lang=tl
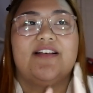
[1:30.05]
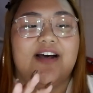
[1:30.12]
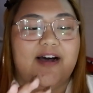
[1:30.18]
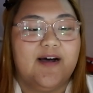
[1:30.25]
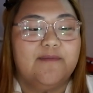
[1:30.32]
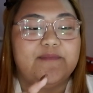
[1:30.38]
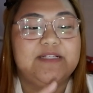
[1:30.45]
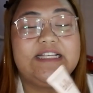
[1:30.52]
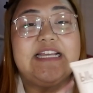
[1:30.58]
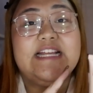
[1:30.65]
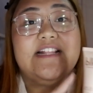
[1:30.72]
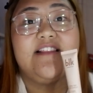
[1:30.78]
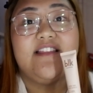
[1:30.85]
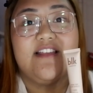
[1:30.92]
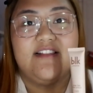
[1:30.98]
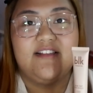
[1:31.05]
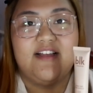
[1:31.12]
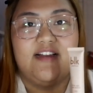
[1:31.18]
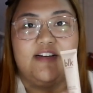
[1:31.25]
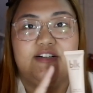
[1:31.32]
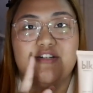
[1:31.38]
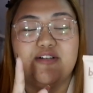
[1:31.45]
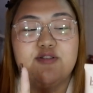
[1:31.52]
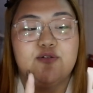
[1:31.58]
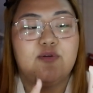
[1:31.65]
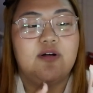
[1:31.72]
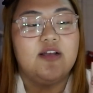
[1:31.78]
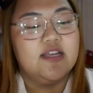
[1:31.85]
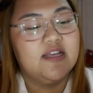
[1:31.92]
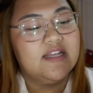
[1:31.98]
Um, skin tint nga lang siya.
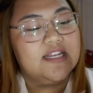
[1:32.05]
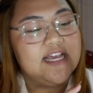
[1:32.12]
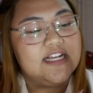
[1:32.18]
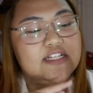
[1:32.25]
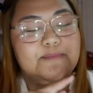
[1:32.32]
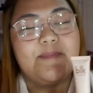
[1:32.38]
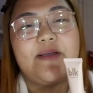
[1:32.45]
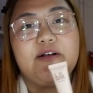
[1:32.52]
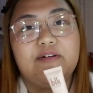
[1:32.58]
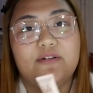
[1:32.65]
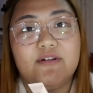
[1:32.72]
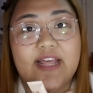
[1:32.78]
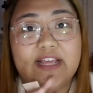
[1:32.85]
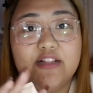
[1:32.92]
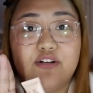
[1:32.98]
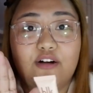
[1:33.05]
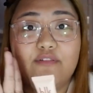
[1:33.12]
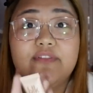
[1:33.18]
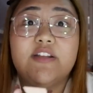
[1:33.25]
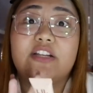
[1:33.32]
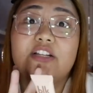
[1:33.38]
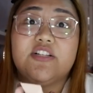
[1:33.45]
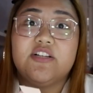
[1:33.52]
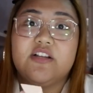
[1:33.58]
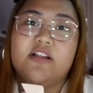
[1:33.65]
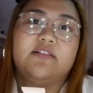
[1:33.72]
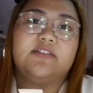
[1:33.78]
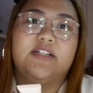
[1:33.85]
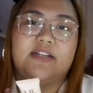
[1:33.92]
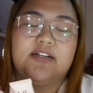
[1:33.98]
So, ang in-expect ko, light coverage
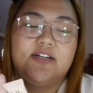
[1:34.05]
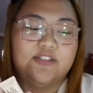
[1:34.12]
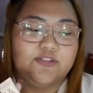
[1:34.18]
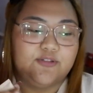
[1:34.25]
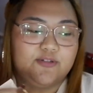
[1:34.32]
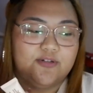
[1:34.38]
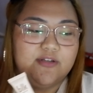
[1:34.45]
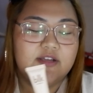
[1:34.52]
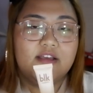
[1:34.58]
lang talaga to.